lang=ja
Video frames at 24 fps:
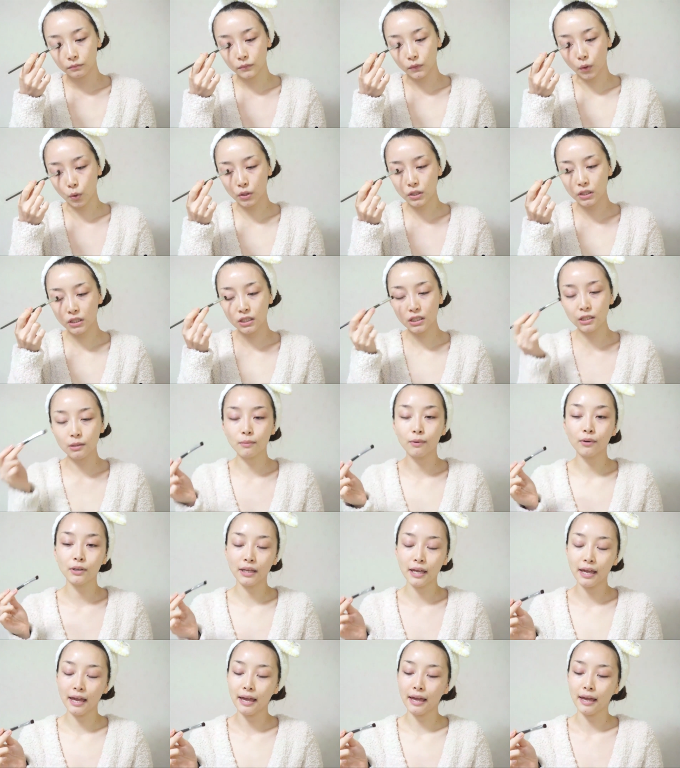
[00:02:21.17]
どっち
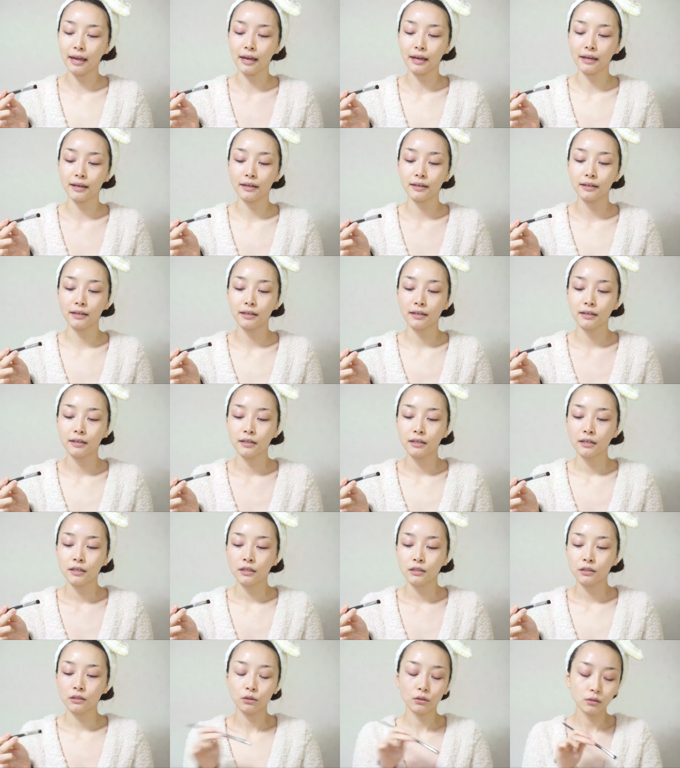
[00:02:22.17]
もね
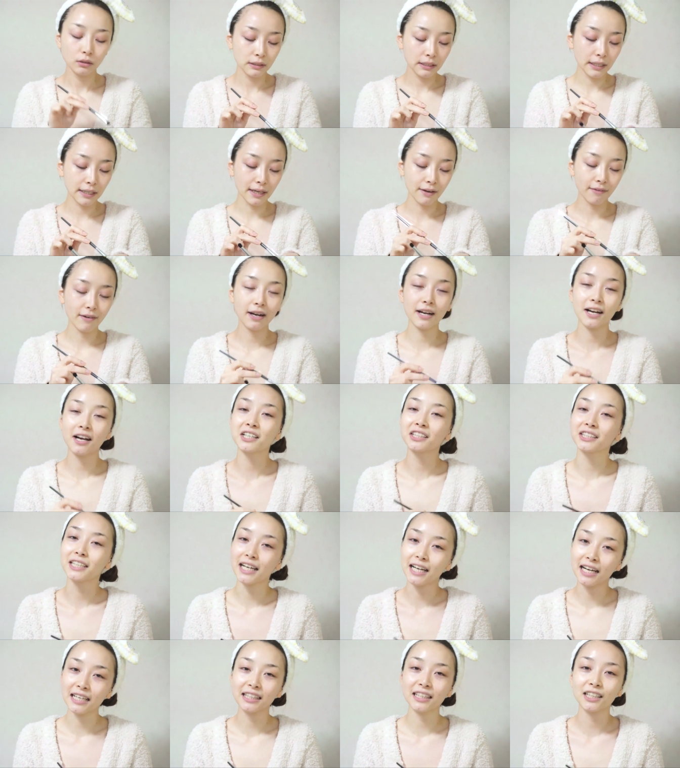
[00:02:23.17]
そんな柔らかく
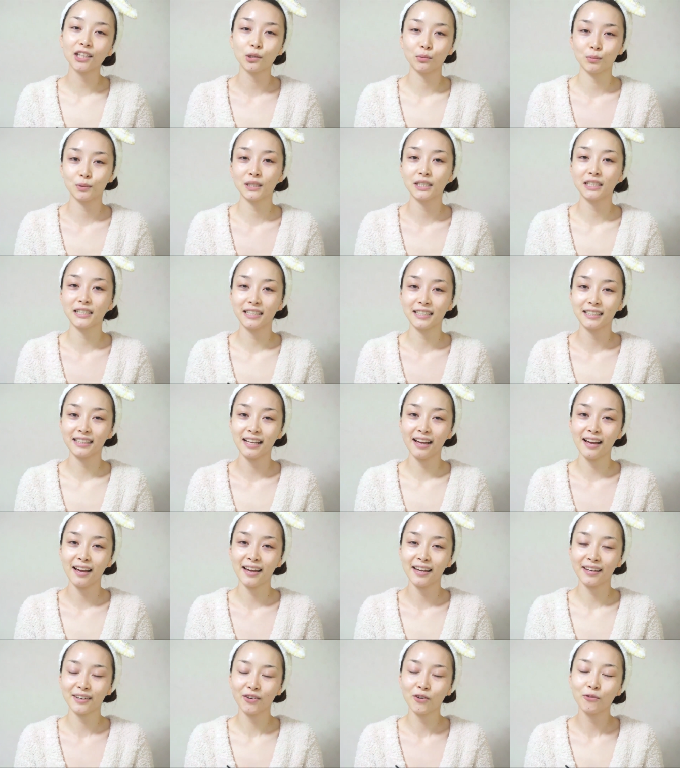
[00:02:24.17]
なかったかもしれ
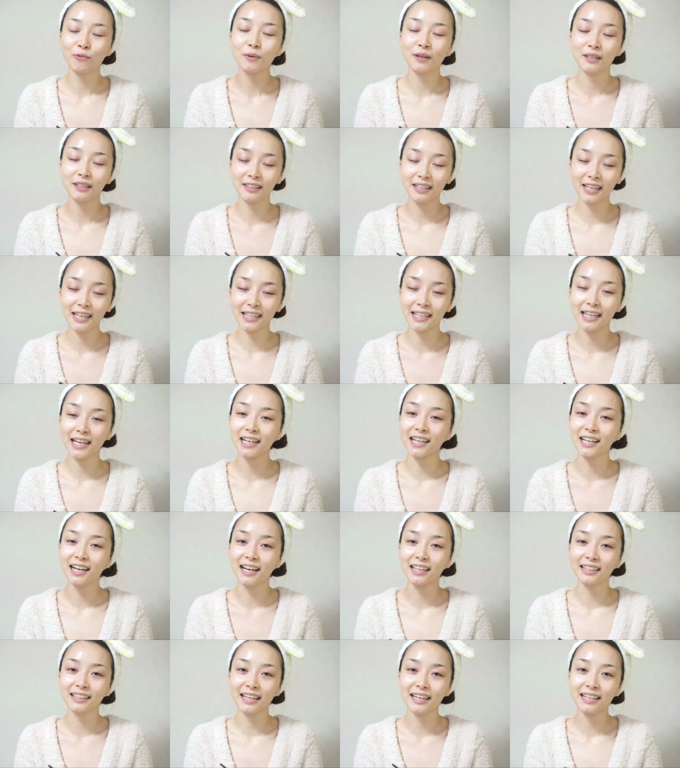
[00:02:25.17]
ないごめんねなん
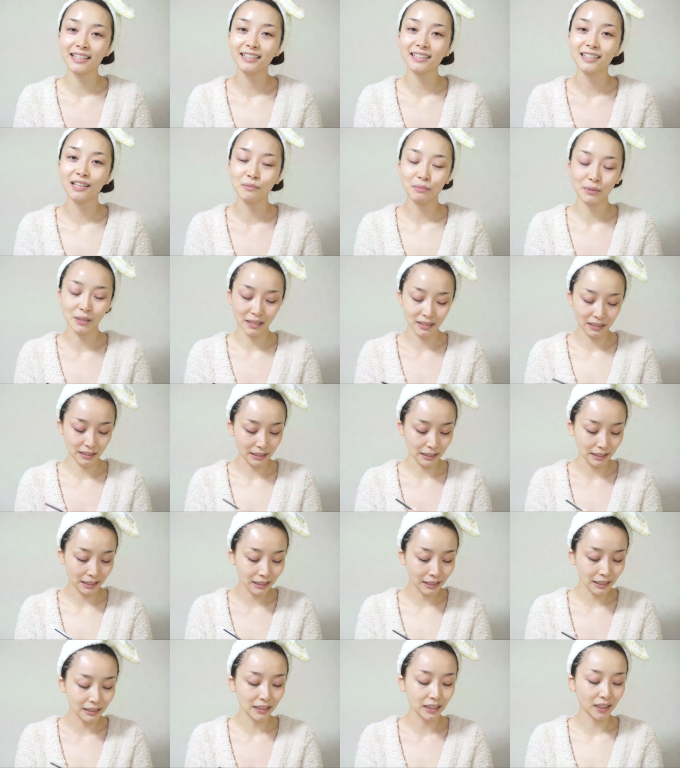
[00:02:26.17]
か大したブラシじゃ
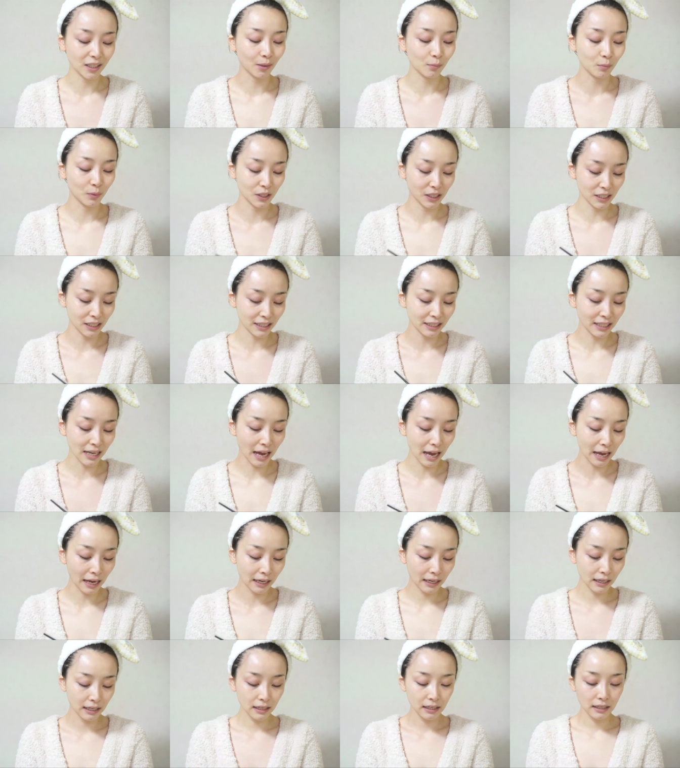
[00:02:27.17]
なかったかもしれな
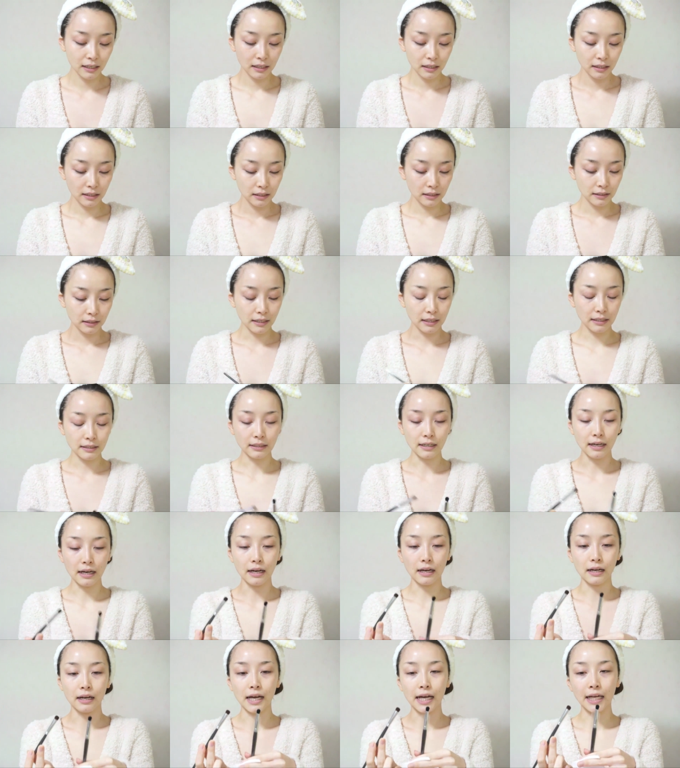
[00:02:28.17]
いなん
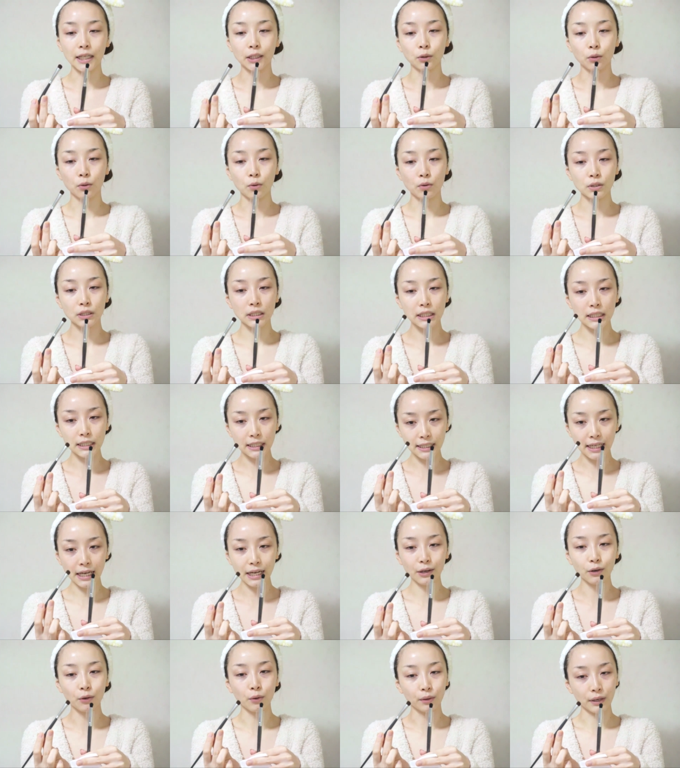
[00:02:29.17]
かあの小
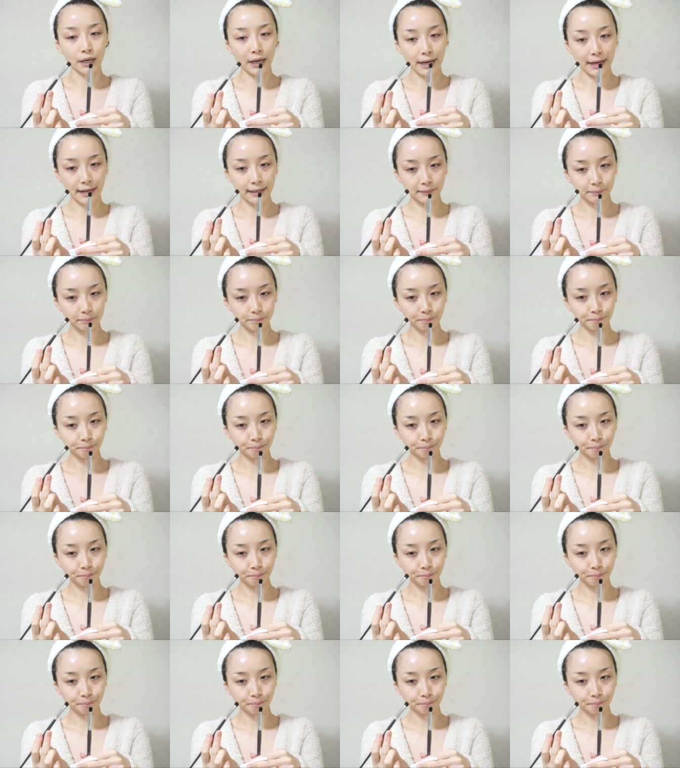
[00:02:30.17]
さい方が